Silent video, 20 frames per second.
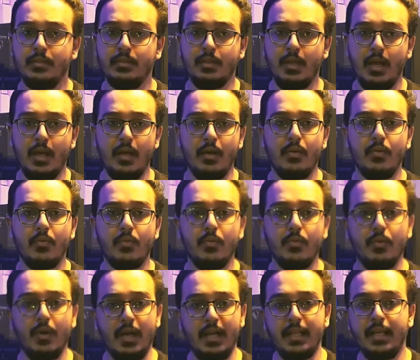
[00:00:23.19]

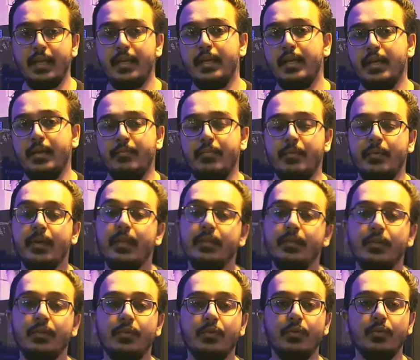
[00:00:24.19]
حقكم عليا بما ان
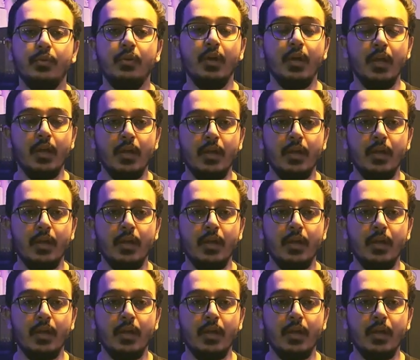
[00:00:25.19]
انتوا